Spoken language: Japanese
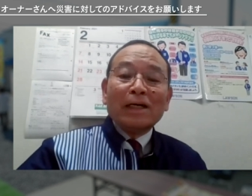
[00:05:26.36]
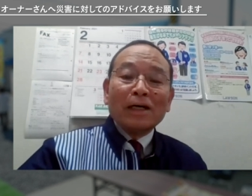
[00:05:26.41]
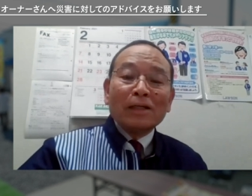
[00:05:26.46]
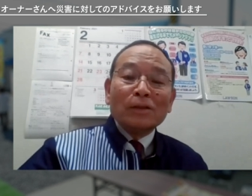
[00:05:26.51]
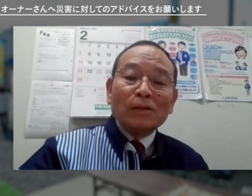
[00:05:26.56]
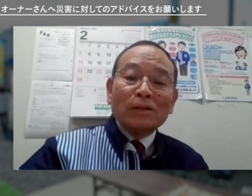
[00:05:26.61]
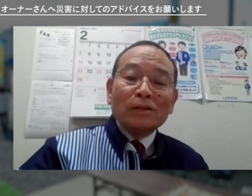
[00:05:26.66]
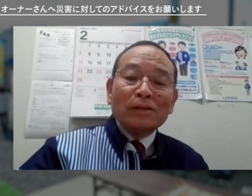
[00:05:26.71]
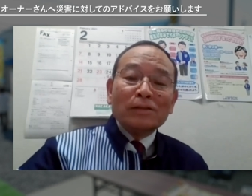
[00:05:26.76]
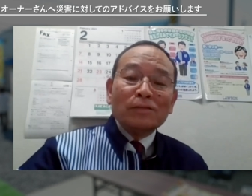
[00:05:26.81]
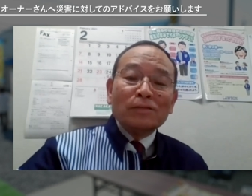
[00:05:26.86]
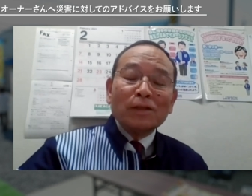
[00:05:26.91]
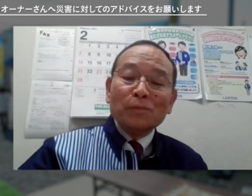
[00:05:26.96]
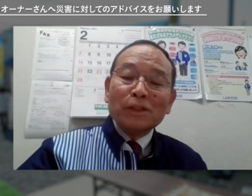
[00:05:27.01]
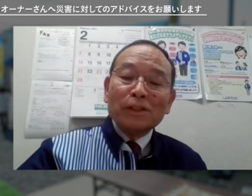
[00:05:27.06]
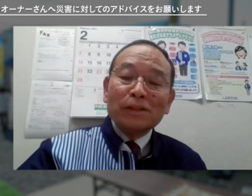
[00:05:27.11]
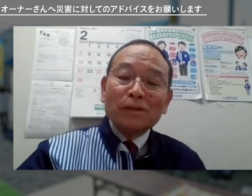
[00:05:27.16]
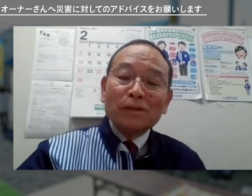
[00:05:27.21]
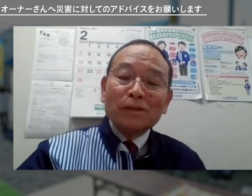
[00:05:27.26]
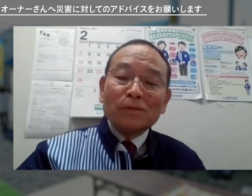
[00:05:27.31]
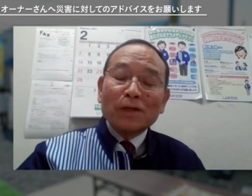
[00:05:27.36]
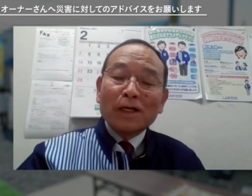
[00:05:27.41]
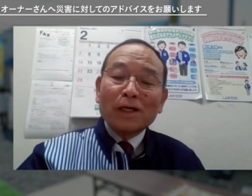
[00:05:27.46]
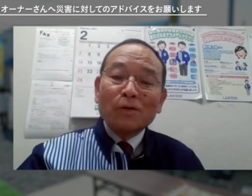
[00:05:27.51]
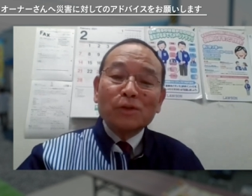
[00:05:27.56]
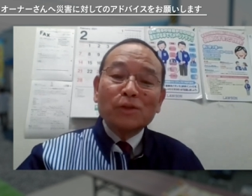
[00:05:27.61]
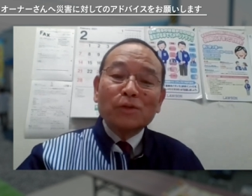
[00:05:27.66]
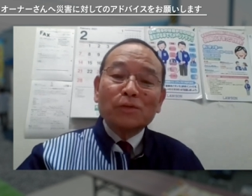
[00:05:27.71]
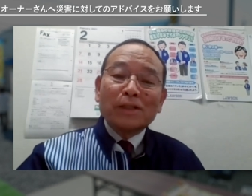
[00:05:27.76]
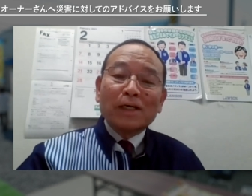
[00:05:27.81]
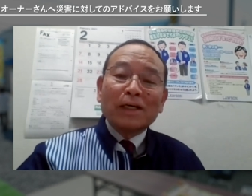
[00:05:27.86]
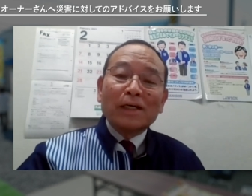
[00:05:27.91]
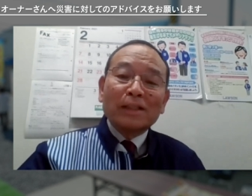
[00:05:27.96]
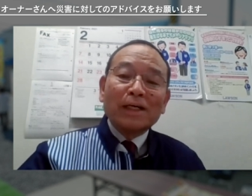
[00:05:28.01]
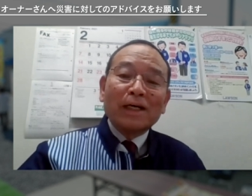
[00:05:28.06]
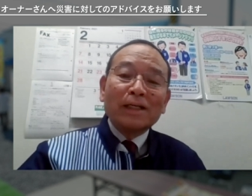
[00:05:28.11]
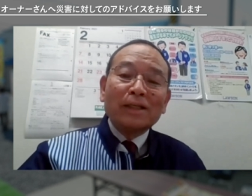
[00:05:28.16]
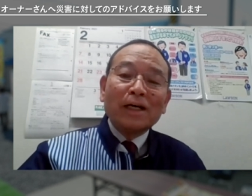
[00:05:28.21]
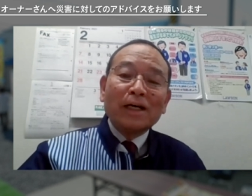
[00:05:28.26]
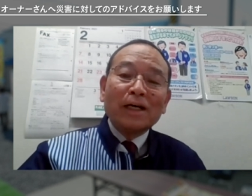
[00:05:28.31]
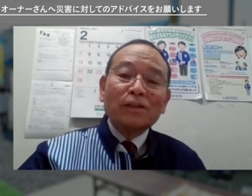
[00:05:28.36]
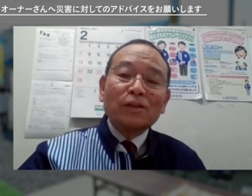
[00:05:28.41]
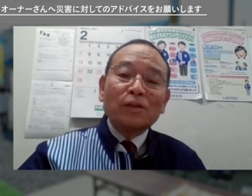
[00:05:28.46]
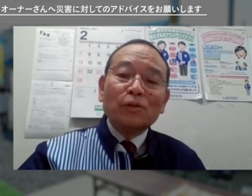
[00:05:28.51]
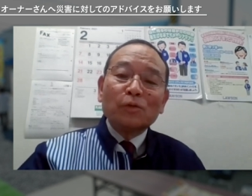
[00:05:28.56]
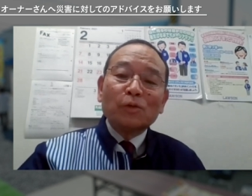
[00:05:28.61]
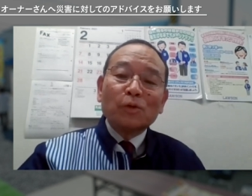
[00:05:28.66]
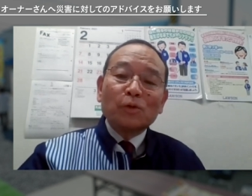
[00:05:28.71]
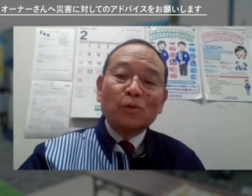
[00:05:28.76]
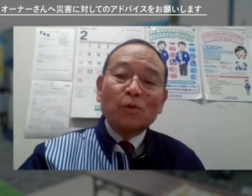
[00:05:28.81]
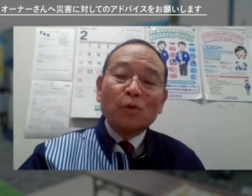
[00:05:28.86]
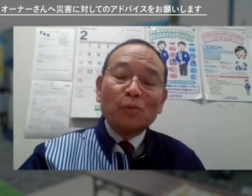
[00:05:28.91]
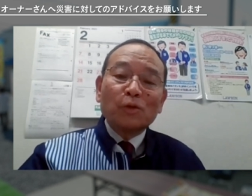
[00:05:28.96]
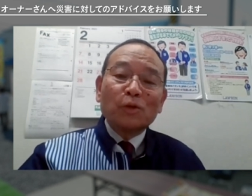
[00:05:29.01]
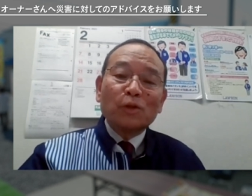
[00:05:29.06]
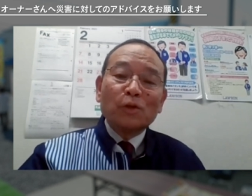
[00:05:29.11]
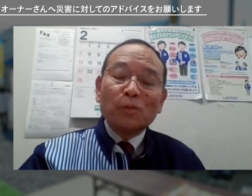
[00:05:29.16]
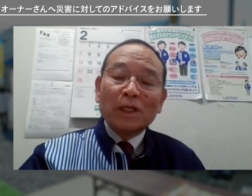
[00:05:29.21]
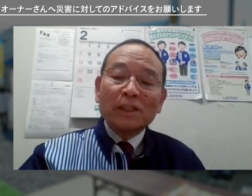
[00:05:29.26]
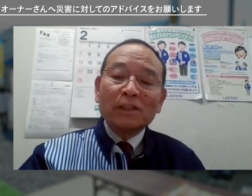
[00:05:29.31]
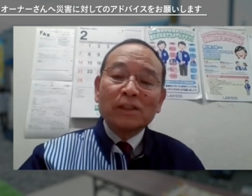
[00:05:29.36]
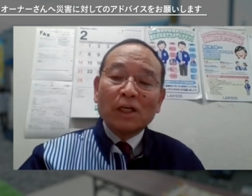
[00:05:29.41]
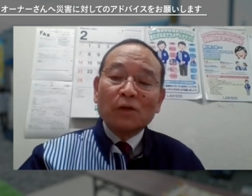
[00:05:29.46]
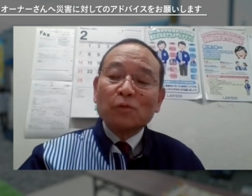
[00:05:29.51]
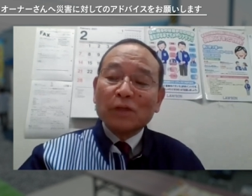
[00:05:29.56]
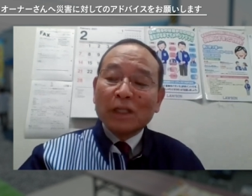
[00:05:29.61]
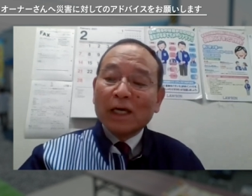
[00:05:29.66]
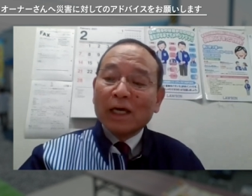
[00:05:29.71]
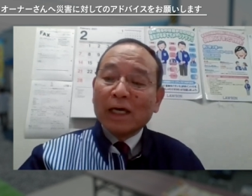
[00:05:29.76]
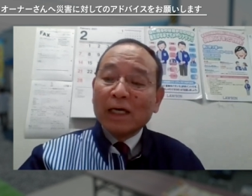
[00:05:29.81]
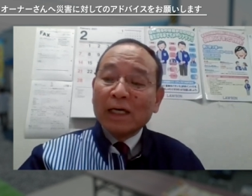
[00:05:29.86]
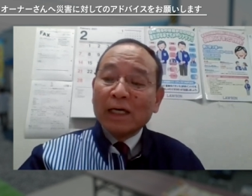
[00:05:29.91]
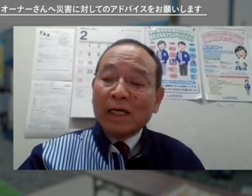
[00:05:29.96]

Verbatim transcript: 恨めしいような顔しとったらいかんなっていうことを思ってましたので。